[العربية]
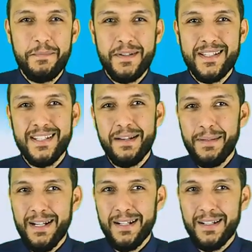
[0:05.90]
ما زلنا
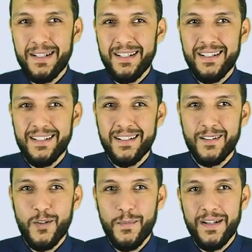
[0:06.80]
مع آه،
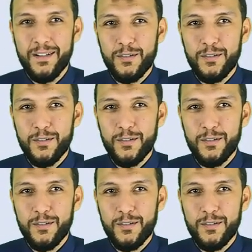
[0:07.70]
جمل